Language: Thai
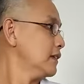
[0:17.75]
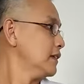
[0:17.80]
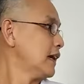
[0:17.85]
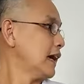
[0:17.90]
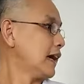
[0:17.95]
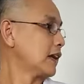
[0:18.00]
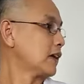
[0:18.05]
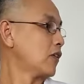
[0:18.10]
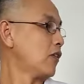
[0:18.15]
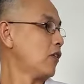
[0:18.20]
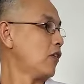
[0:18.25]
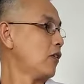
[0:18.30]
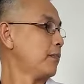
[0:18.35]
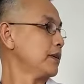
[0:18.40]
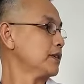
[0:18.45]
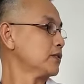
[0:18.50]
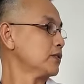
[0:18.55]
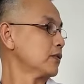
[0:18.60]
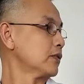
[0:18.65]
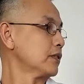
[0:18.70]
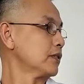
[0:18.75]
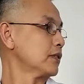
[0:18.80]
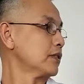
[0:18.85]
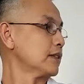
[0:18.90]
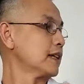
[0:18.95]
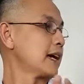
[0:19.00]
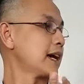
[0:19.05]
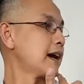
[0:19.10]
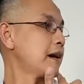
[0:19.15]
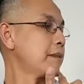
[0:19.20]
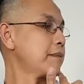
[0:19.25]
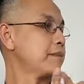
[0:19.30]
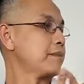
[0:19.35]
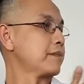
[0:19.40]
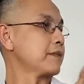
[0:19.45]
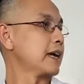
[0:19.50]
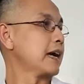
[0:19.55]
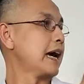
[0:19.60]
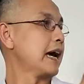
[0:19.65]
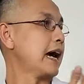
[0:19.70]
หันคอไปสุดนะครับ
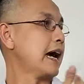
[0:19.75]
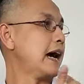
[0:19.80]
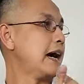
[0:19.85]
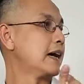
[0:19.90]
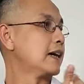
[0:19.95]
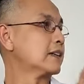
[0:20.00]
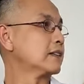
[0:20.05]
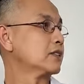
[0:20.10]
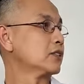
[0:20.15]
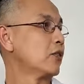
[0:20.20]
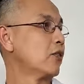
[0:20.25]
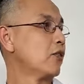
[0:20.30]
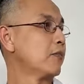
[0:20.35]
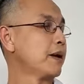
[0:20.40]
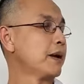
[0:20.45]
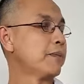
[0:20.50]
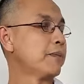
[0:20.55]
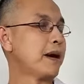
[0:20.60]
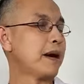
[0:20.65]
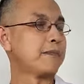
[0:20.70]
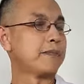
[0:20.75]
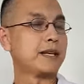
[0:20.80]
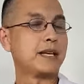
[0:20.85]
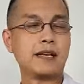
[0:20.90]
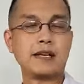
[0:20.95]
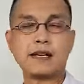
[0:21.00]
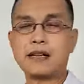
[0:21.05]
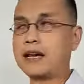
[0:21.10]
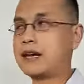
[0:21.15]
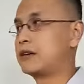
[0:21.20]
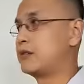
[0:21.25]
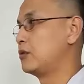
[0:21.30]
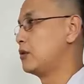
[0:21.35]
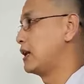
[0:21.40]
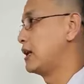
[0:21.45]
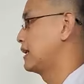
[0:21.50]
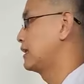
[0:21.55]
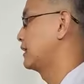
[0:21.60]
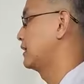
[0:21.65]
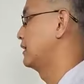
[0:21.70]
คางตรงไปแบบนี้ ดู
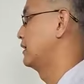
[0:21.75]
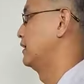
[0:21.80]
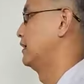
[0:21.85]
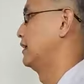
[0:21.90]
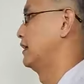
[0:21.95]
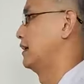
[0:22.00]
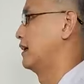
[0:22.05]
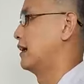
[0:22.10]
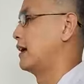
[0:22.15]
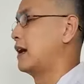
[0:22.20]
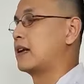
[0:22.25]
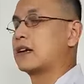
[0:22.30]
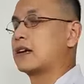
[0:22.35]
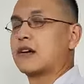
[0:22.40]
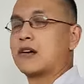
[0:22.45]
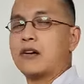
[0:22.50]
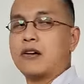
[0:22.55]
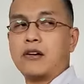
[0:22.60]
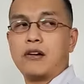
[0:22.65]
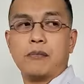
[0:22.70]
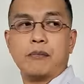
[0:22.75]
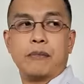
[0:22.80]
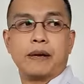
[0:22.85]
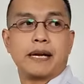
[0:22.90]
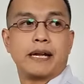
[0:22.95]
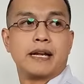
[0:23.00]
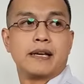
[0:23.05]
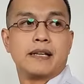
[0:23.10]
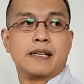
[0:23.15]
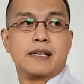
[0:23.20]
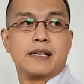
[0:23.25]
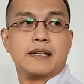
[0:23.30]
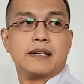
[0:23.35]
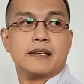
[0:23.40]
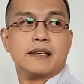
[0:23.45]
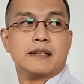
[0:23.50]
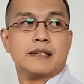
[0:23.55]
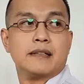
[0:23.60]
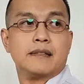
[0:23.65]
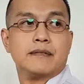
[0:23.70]
ด้านนี้หันคอมาด้านนี้
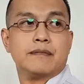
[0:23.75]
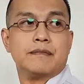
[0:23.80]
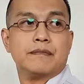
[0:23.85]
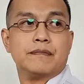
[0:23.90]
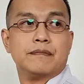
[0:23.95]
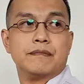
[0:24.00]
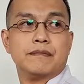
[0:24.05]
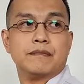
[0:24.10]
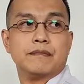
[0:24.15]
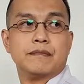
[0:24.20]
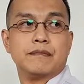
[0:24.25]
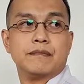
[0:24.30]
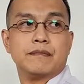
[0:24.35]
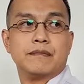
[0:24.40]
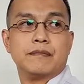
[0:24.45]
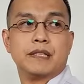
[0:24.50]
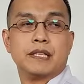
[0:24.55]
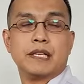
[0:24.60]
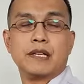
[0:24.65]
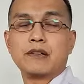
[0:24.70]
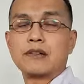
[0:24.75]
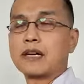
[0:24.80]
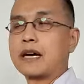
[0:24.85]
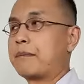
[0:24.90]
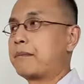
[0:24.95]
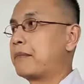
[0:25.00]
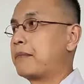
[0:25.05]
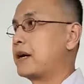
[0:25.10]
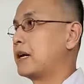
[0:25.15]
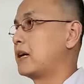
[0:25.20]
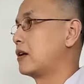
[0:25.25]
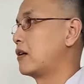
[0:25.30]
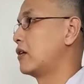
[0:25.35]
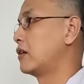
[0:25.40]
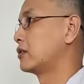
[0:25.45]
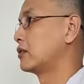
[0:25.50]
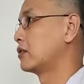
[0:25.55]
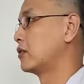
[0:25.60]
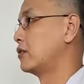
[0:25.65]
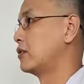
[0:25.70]
แล้วกลับมาคอ
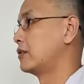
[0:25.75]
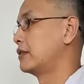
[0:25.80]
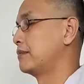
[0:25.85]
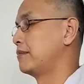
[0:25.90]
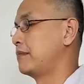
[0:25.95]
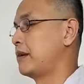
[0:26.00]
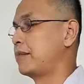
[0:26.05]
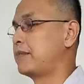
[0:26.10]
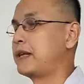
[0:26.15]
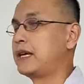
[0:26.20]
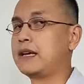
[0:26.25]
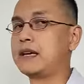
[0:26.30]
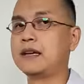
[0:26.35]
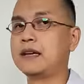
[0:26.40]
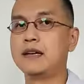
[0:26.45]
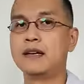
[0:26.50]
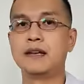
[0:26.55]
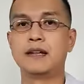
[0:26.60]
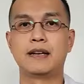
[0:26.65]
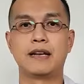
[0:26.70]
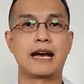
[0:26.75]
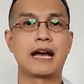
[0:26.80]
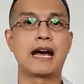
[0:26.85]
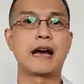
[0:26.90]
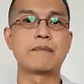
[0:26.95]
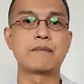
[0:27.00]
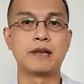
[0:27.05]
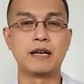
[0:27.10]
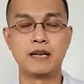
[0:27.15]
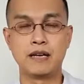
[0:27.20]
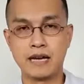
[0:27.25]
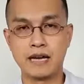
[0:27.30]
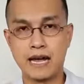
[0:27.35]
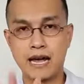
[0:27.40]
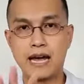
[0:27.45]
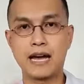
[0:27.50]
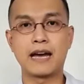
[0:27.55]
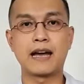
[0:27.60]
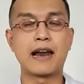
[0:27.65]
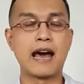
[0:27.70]
ตรงแบบนี้นะครับ
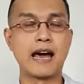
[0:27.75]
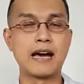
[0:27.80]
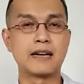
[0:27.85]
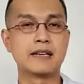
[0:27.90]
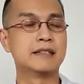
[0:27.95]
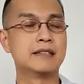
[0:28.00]
ห้าครั้ง